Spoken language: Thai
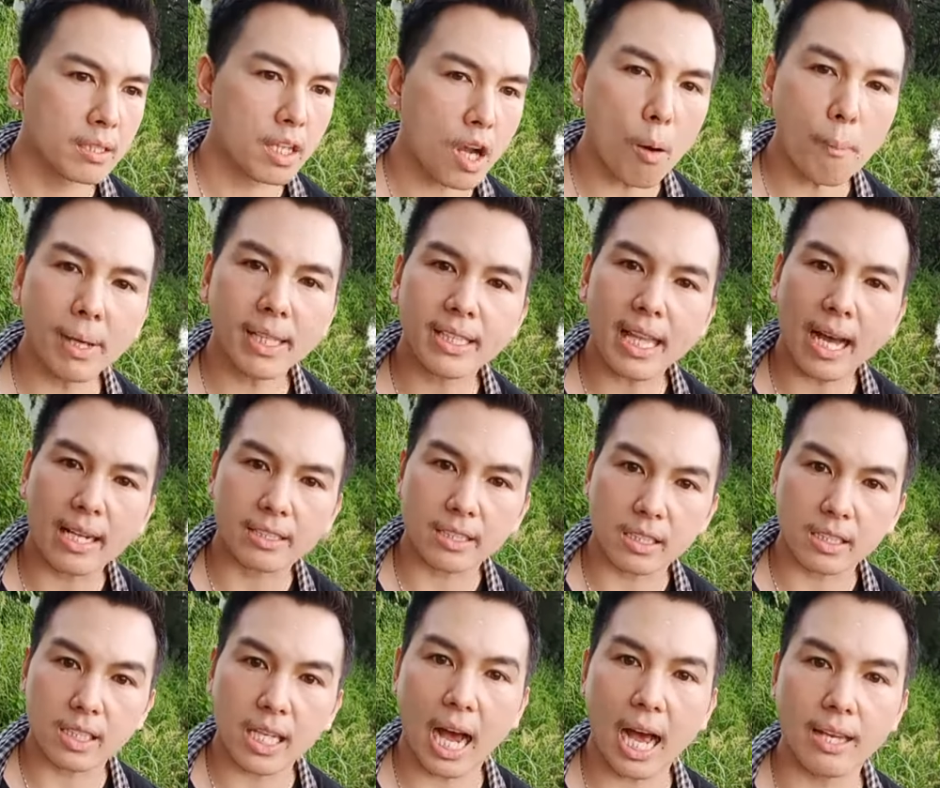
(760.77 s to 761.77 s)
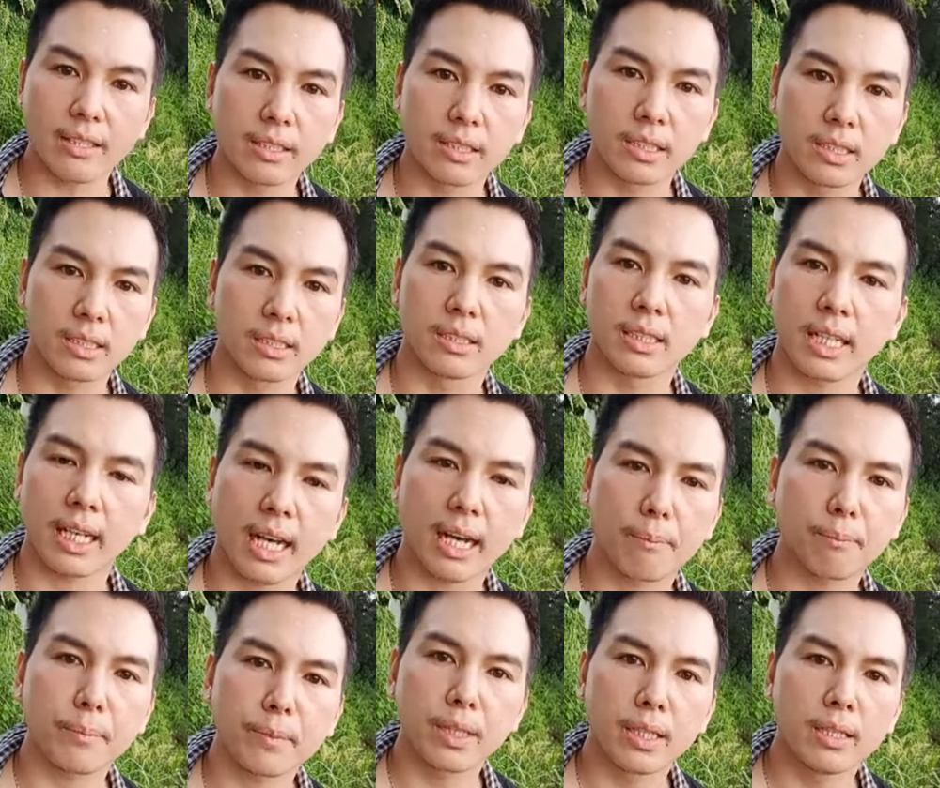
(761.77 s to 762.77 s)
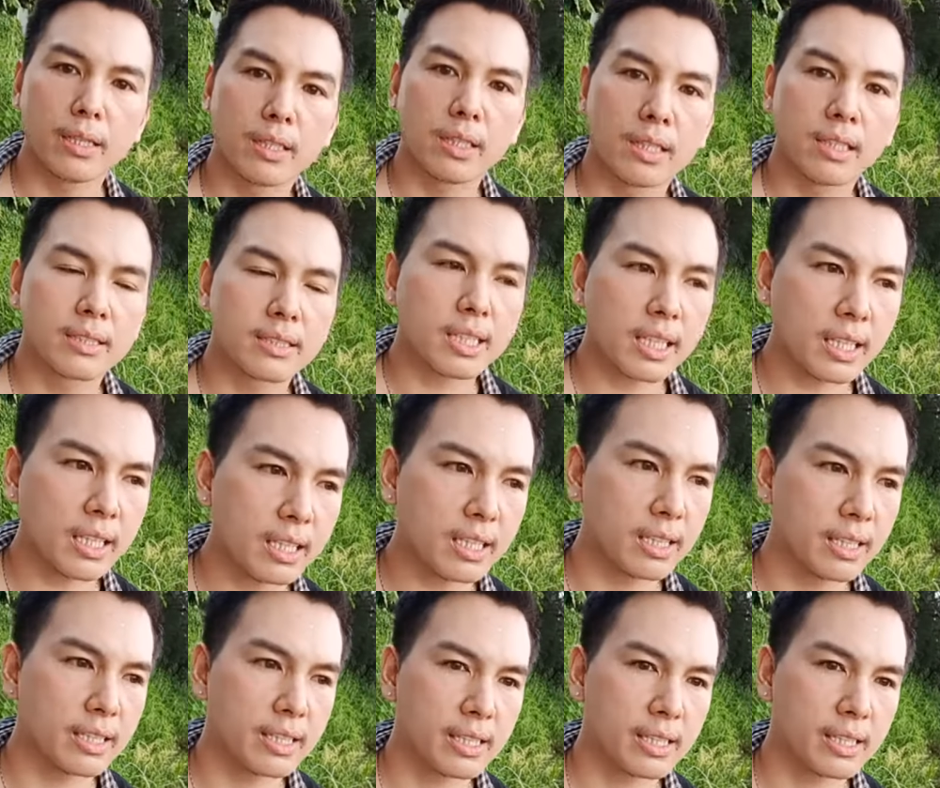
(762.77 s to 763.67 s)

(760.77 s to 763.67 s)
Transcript: ก็ไม่ต่างจากชายอื่นนะครับ ที่